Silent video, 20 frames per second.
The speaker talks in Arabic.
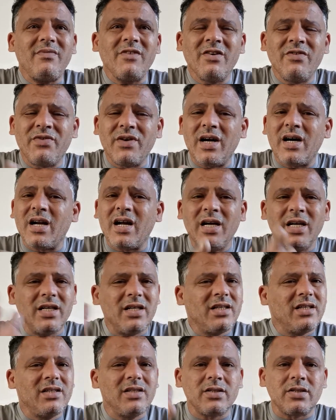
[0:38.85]
فراح
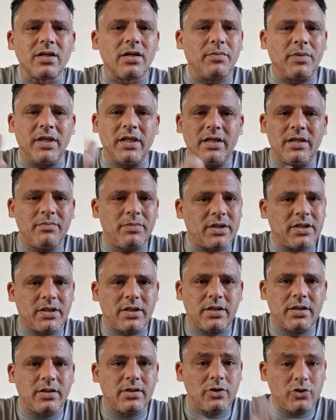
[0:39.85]
يصعب عليا
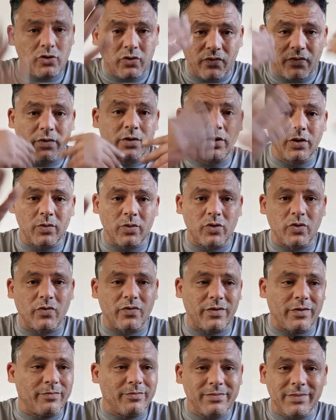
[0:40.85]
باش تشوفوني
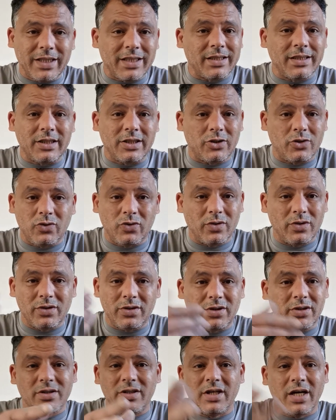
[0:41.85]
ونشوفكم ما نقدرش
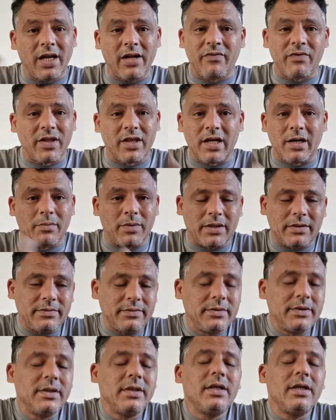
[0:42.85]
يعني في الظلمه